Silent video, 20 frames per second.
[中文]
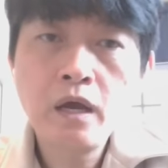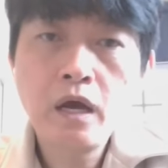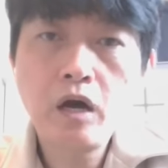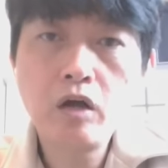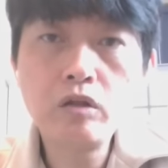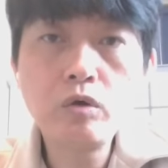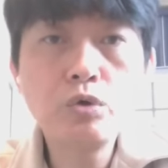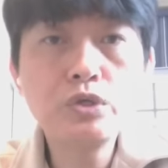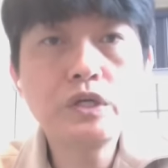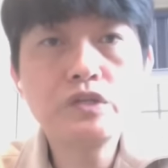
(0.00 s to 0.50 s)

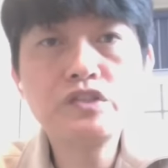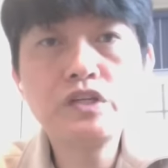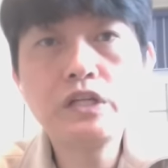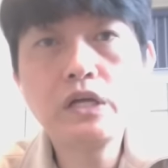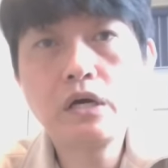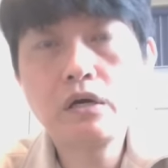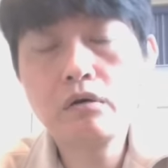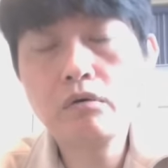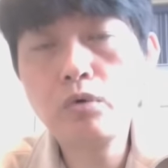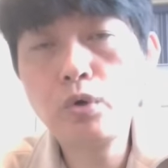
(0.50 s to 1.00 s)
好，那我想这
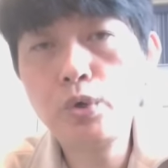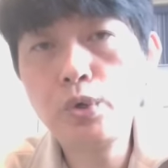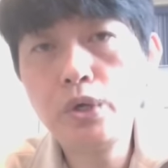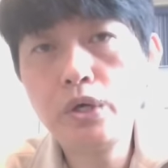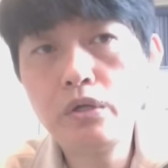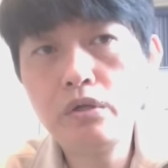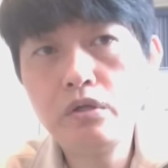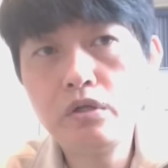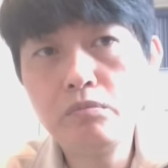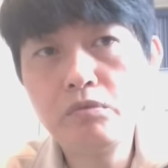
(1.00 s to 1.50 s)
档会
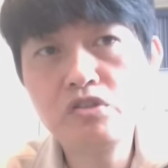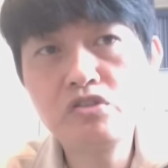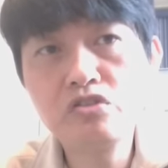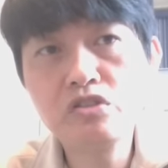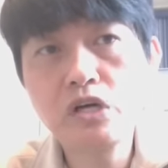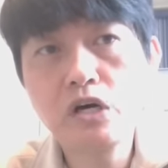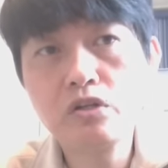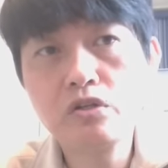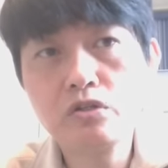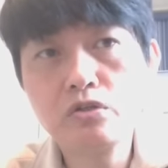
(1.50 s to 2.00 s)
员你们知
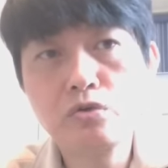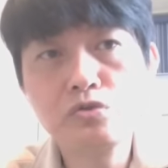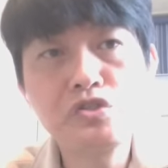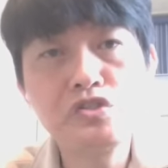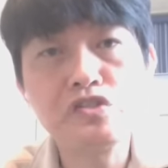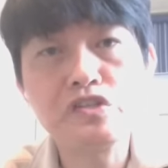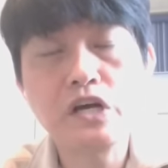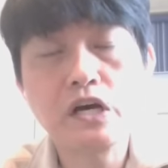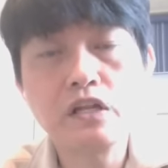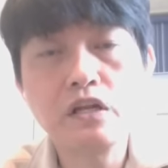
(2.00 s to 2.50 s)
道的都
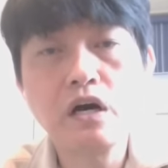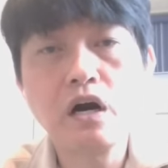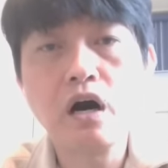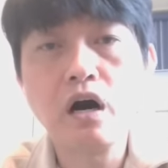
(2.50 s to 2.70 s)
进场